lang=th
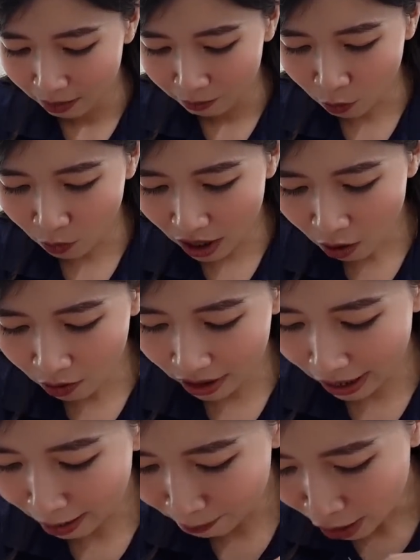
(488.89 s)
เพราะว่าของ
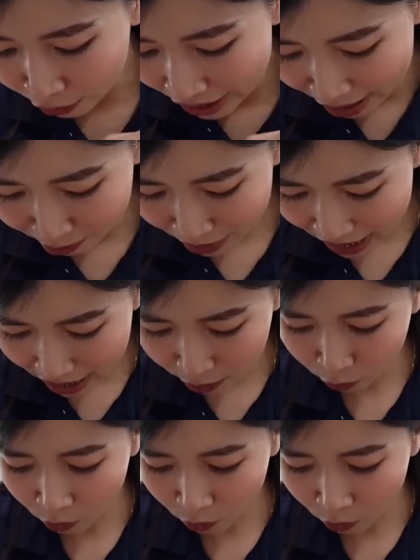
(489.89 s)
ในกระเป๋าแน่นมาก